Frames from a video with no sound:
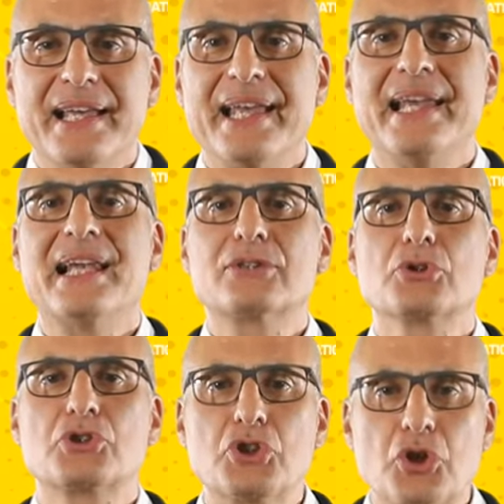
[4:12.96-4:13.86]
e
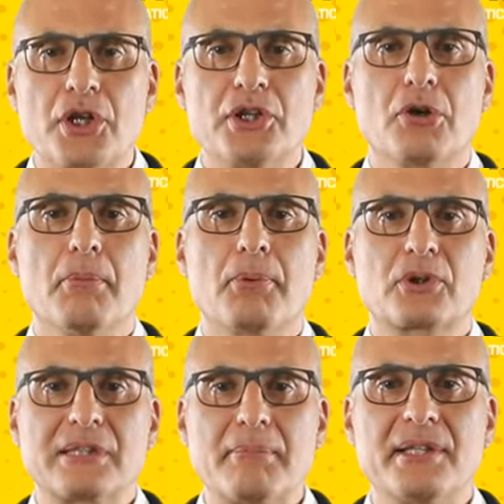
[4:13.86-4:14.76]
l'adozione di
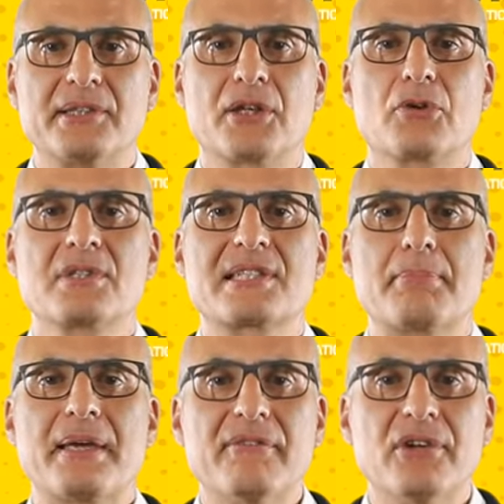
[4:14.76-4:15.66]
comportamenti
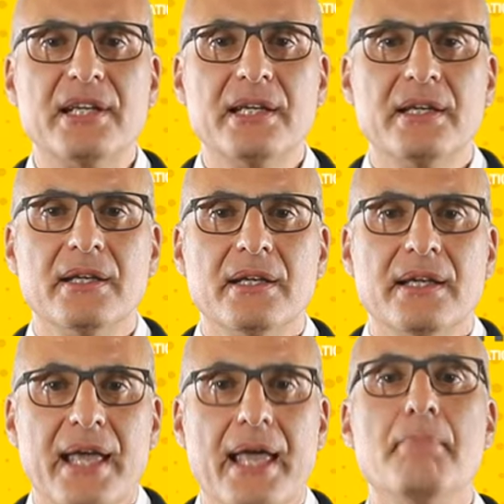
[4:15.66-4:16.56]
consapevoli
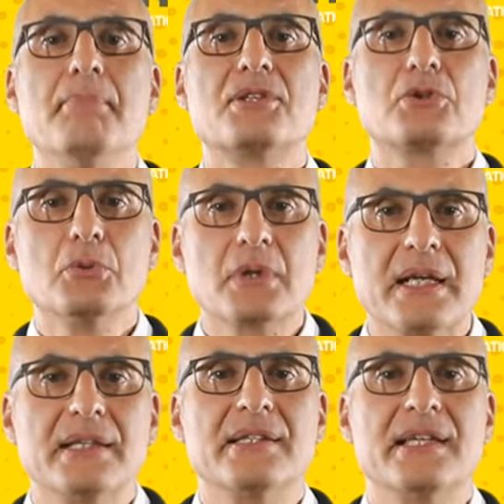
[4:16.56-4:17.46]
e
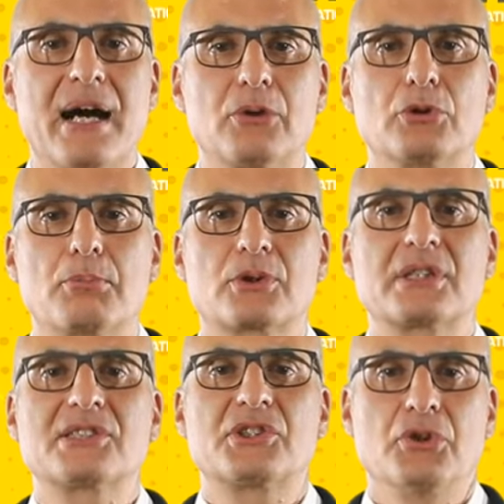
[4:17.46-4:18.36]
misure di
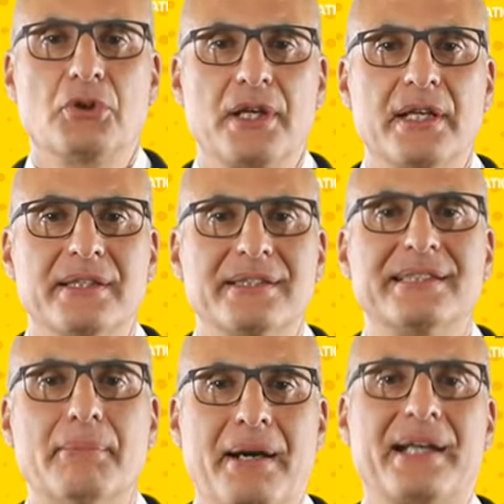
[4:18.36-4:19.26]
autoprotezione
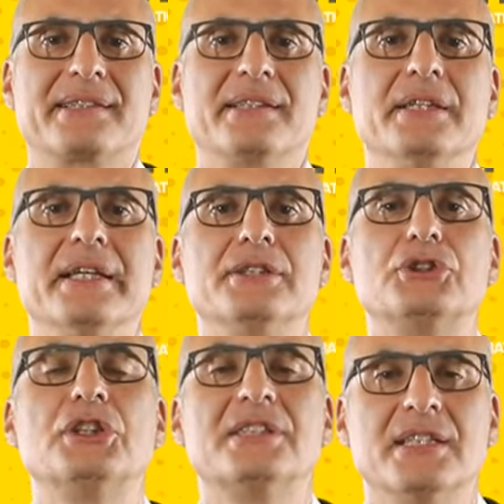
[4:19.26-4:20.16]
da parte dei
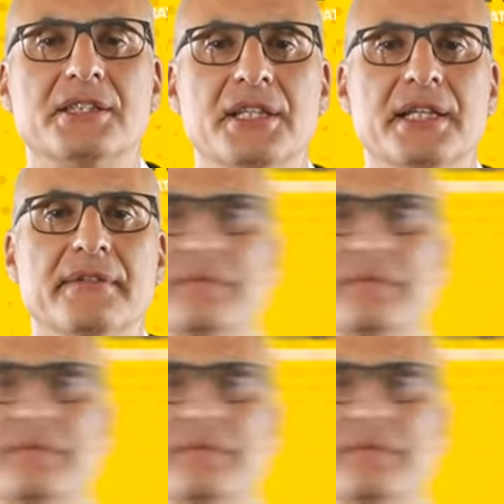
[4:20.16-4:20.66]
cittadini.